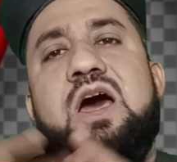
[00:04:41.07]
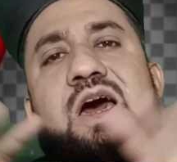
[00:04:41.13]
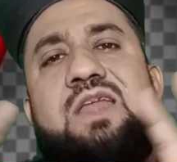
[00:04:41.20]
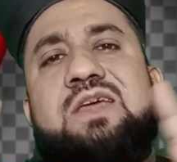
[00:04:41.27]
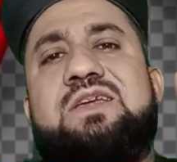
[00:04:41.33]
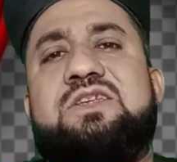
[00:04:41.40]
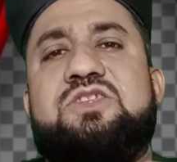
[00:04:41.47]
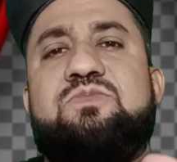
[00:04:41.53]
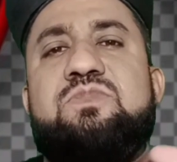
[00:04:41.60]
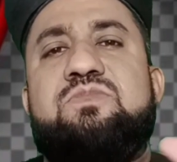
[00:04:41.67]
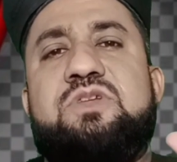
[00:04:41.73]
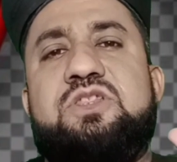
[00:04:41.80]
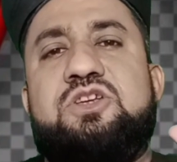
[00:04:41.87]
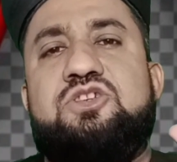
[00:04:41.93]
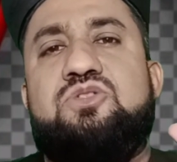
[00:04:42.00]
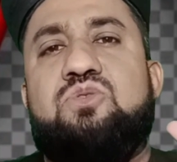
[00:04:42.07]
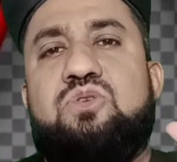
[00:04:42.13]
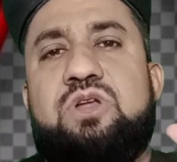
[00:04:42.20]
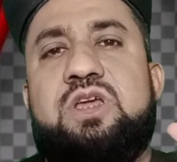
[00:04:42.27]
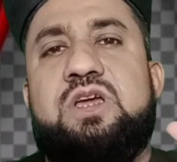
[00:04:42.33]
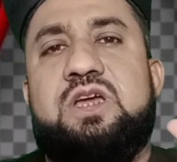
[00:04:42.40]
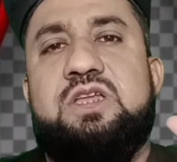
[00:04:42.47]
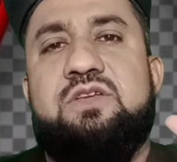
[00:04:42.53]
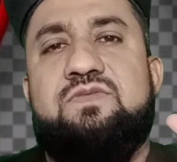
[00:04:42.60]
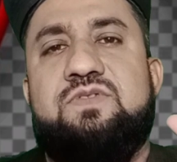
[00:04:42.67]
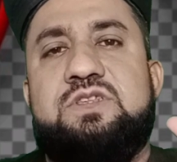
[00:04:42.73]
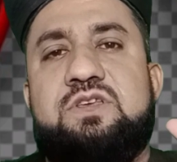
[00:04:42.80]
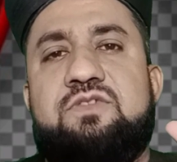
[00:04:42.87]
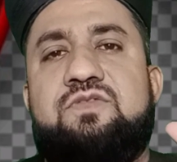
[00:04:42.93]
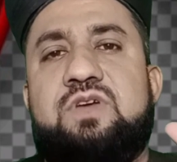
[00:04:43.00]
हर किस्म की बंदिश तोड़ने का ये
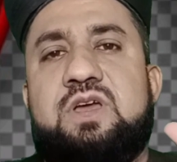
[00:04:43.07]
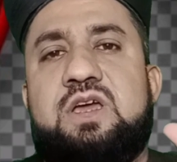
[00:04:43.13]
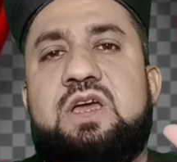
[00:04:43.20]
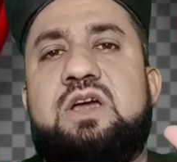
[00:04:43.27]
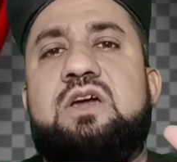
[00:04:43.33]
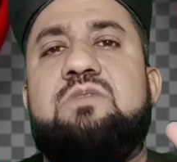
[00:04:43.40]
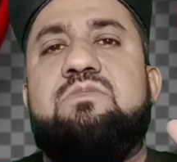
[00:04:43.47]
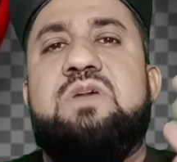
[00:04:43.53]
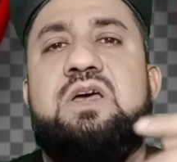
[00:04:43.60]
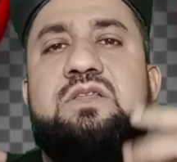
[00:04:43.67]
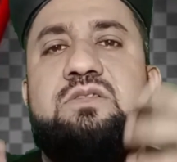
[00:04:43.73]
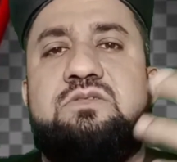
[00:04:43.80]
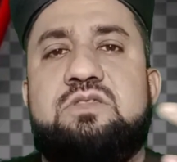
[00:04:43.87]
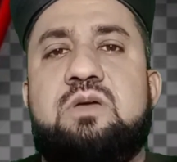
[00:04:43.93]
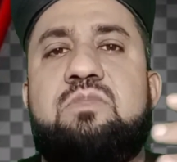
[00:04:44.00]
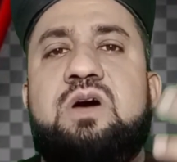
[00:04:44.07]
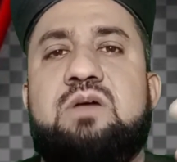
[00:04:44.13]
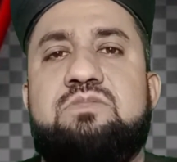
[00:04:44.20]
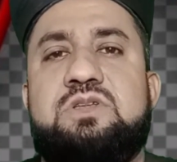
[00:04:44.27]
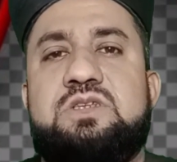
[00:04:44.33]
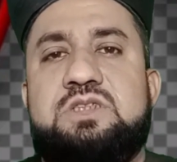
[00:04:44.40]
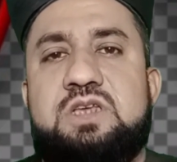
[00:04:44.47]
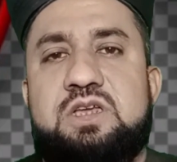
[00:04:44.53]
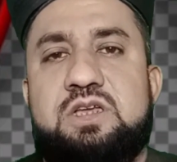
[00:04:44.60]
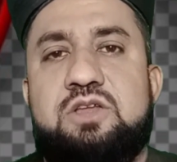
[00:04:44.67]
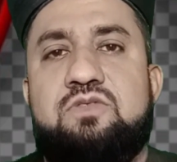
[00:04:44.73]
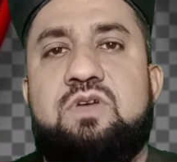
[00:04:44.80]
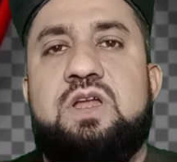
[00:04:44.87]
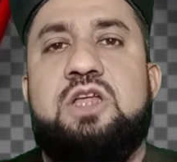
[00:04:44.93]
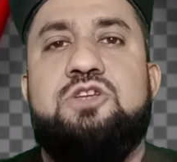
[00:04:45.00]
वजीफा है अगर मैं तमाम चीजें
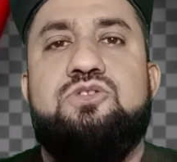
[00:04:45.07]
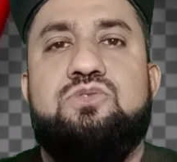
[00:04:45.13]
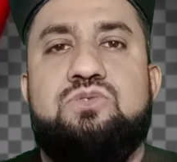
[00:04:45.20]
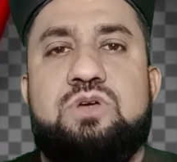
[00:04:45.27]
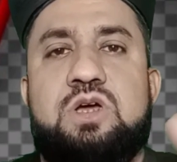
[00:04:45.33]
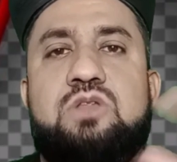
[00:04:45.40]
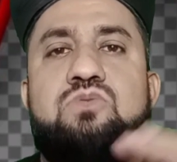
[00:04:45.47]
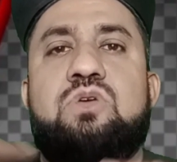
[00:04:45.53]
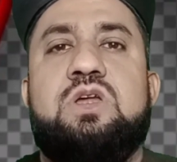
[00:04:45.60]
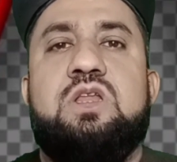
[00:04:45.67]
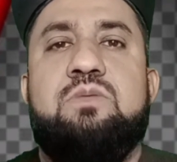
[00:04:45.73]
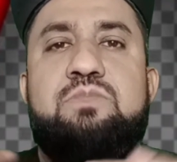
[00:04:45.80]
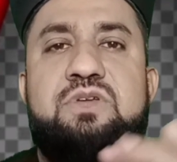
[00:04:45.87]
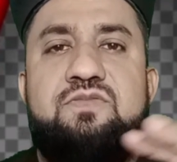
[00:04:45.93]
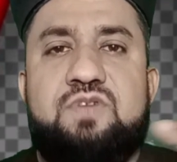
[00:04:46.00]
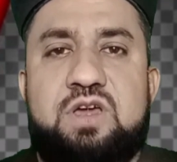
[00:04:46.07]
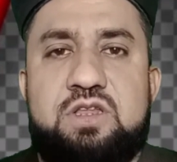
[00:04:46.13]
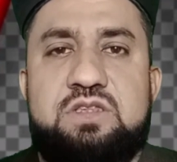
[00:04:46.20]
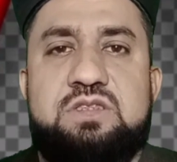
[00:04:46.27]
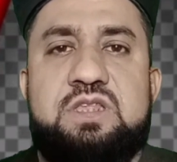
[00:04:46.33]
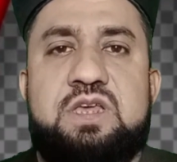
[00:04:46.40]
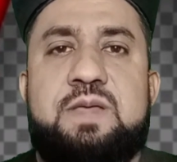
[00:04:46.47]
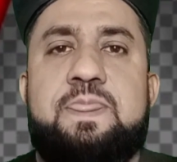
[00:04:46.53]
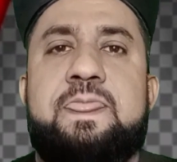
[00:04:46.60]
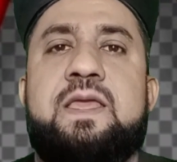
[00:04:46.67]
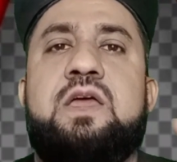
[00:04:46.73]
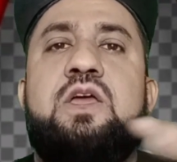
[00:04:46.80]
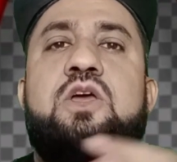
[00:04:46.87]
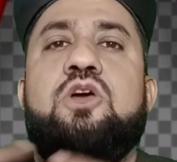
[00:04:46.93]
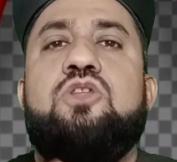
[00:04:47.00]
गिनवाना शुरू कर दू एक लंबी फहरिस्त है
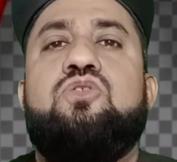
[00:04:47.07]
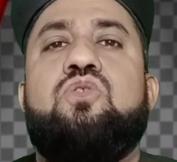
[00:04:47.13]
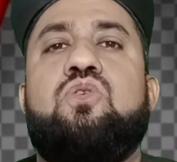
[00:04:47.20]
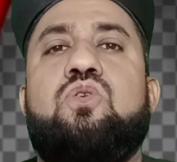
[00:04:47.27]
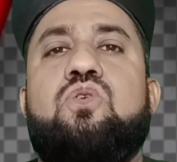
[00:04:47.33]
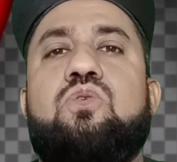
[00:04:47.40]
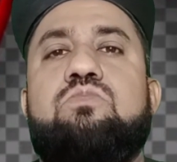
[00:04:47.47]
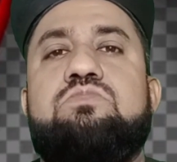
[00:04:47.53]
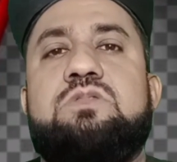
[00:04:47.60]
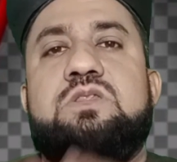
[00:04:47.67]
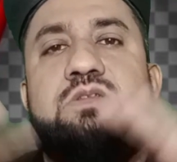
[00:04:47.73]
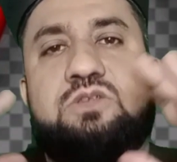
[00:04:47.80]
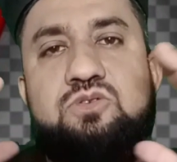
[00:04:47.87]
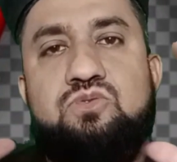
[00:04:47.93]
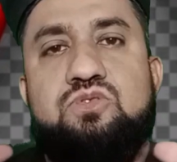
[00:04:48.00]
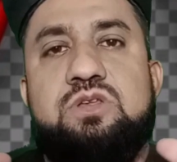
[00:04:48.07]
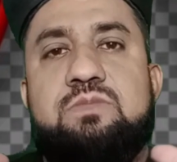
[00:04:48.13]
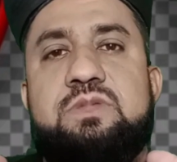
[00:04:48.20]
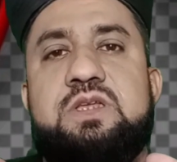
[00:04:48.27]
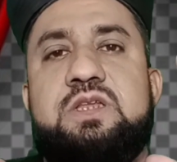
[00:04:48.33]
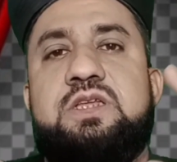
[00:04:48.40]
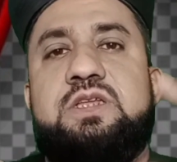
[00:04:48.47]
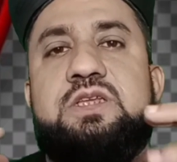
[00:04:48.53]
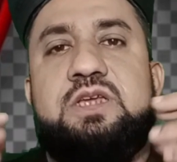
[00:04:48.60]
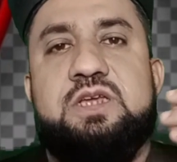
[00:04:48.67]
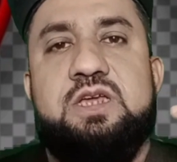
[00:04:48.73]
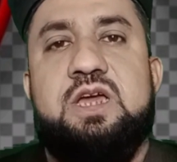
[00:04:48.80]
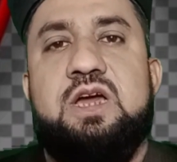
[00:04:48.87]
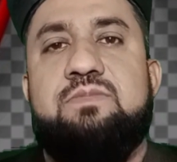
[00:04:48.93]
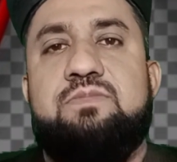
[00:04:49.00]
तो तो यूं समझ लीजिए
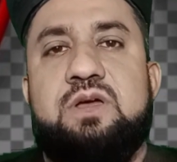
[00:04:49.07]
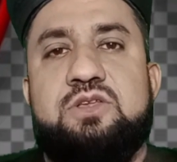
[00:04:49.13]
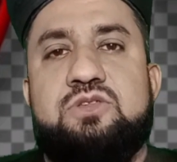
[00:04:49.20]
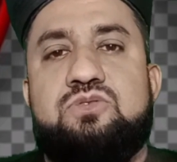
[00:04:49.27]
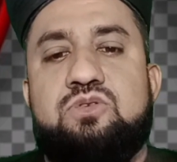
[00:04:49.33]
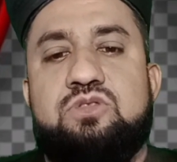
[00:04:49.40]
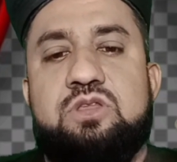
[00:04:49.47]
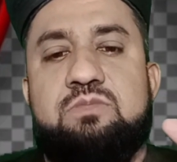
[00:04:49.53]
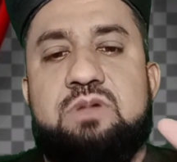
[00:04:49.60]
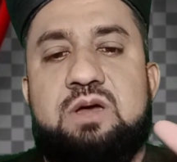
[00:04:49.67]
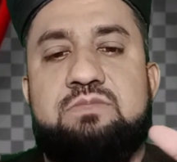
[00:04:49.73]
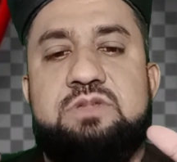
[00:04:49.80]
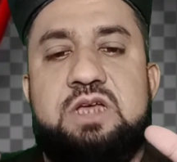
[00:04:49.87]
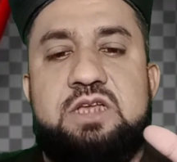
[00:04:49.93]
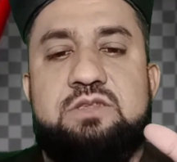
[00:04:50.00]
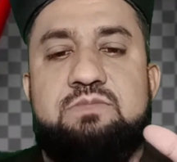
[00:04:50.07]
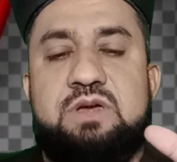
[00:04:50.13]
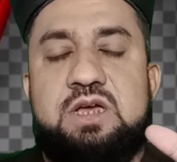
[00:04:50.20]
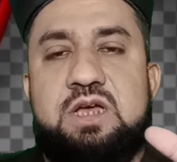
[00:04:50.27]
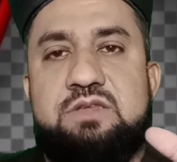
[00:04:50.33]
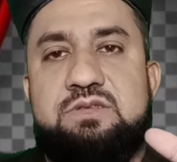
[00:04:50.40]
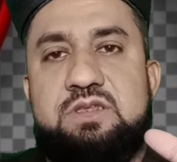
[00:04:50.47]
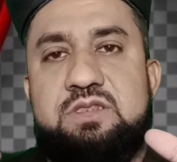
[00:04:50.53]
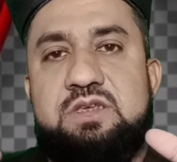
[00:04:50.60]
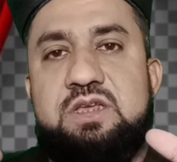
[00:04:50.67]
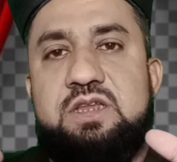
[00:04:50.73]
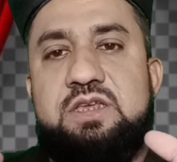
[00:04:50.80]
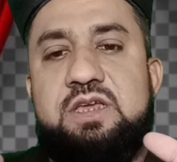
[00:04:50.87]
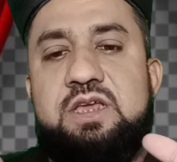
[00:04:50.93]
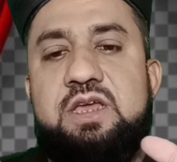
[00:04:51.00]
कि आप इसको तमाम जायज मकासद के
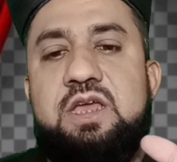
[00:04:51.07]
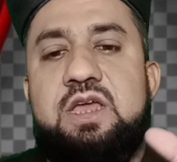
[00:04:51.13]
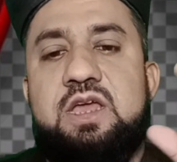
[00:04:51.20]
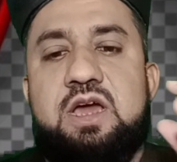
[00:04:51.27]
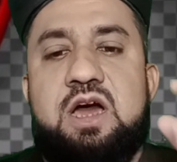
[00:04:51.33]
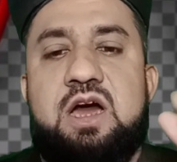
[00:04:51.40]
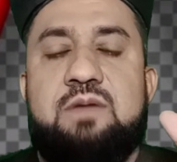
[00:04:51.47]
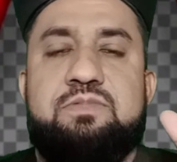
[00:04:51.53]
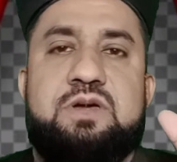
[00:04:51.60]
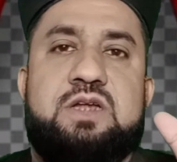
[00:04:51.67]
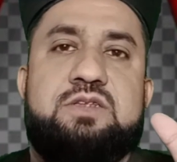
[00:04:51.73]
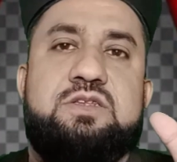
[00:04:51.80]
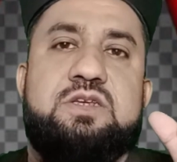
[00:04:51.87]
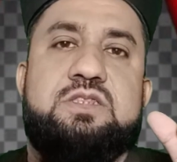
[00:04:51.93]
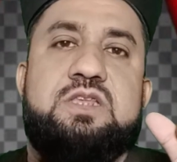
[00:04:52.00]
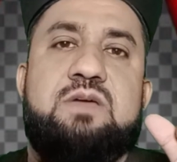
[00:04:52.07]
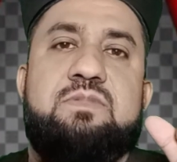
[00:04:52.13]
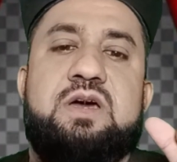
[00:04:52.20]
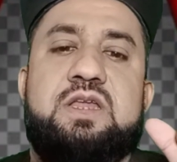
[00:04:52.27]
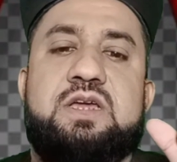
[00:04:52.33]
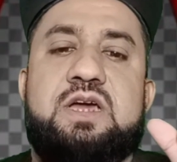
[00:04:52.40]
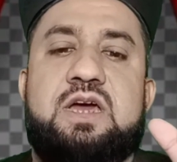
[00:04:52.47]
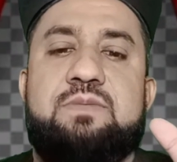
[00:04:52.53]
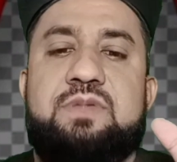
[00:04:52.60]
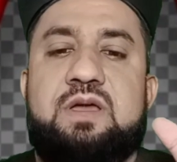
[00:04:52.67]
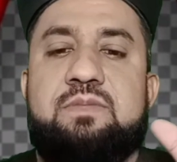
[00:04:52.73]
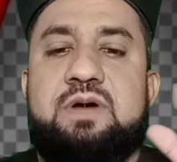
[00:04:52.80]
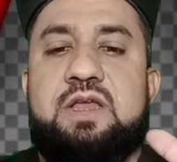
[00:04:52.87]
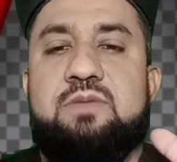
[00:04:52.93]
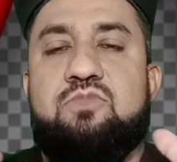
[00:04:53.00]
लिए आप कर सकते हैं हमारे घर में
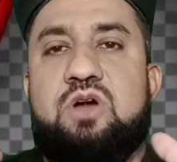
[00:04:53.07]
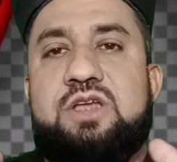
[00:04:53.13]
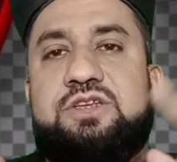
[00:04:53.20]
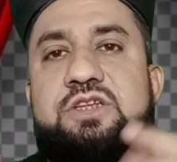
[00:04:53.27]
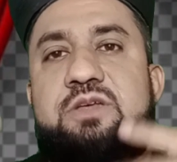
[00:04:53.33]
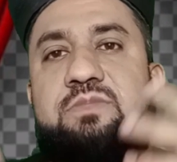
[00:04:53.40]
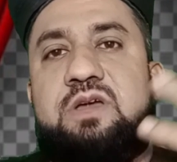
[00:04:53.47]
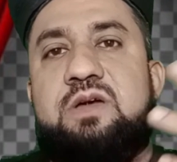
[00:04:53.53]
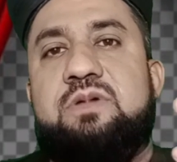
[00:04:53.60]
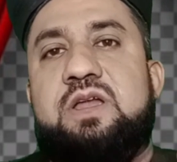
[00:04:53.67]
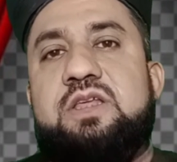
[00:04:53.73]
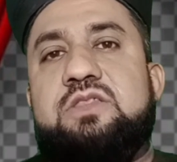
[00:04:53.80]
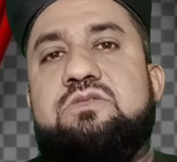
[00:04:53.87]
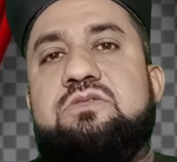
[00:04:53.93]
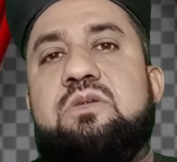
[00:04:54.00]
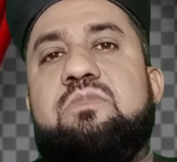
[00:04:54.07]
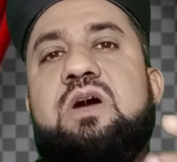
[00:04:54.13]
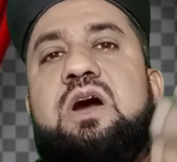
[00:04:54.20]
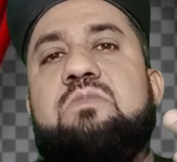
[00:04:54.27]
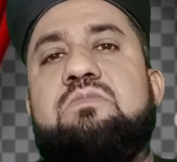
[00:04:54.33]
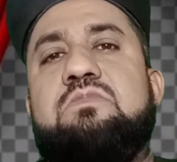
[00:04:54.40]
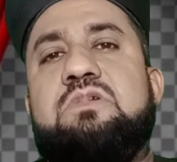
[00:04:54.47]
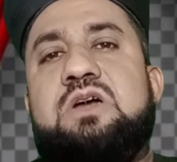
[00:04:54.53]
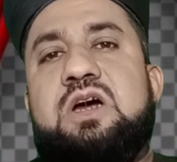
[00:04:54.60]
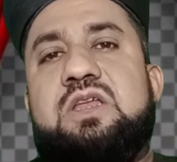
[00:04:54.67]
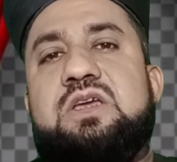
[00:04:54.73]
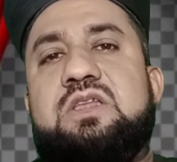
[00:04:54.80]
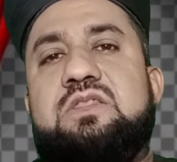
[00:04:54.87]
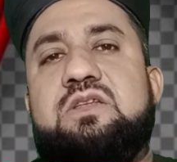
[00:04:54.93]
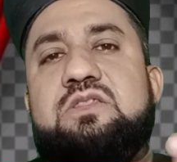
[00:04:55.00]
हमारे माशरे में हमारे तमाम घर
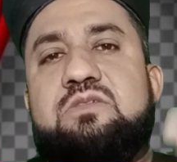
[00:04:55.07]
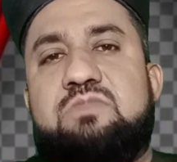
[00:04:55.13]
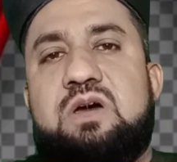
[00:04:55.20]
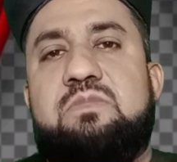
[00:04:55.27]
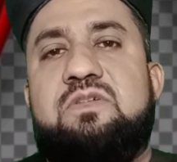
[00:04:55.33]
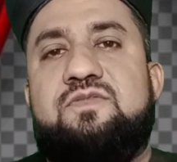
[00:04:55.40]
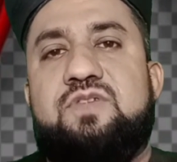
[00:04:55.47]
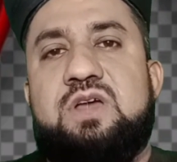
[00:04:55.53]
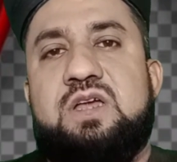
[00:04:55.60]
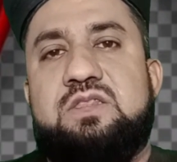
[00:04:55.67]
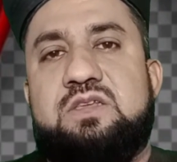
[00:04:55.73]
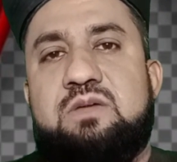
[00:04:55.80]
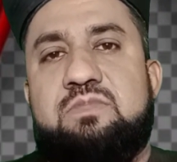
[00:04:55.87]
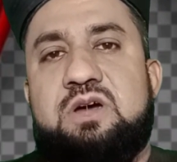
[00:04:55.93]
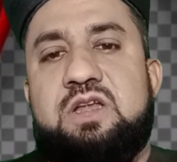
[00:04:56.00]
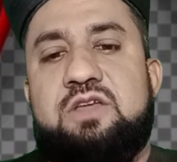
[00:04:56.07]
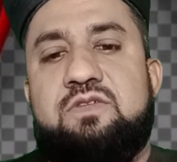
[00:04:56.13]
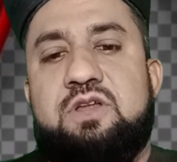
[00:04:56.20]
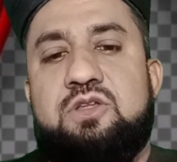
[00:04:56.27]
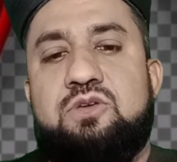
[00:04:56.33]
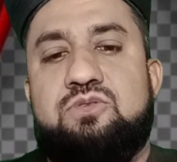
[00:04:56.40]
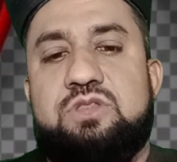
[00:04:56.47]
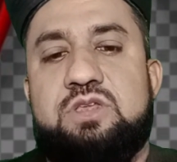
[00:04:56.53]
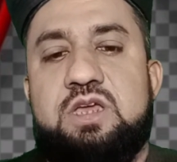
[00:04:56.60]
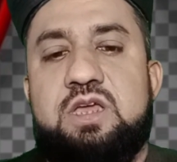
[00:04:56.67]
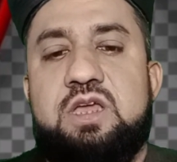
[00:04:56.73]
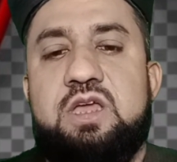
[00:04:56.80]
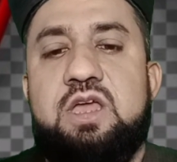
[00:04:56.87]
के अंदर तमाम अफराद कमाने वाले होते हैं